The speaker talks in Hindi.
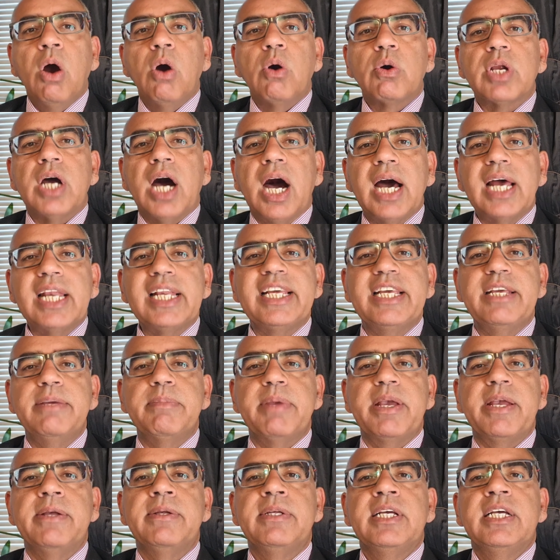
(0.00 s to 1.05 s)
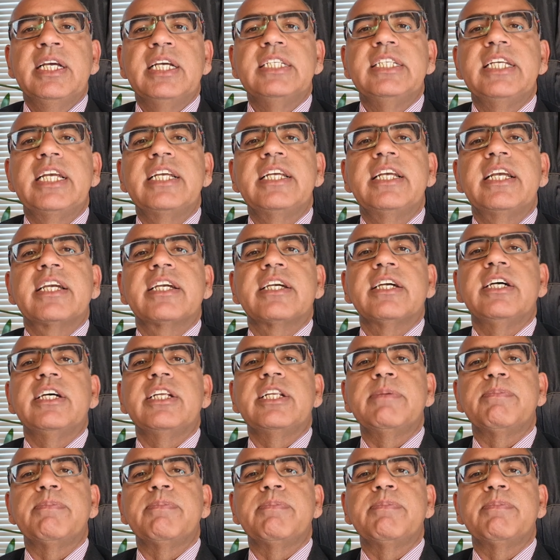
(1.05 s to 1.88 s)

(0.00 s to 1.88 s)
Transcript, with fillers: और हाल ही में ये एक